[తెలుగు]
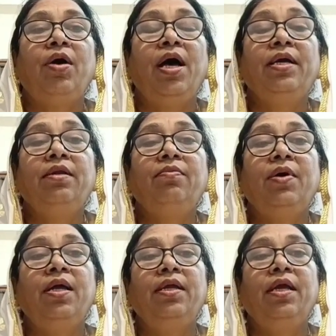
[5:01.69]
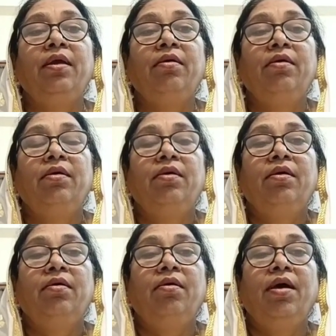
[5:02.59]
ఆయన వారే
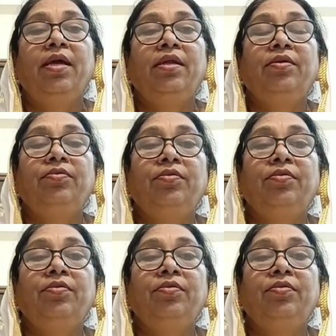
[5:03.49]
ఆయనను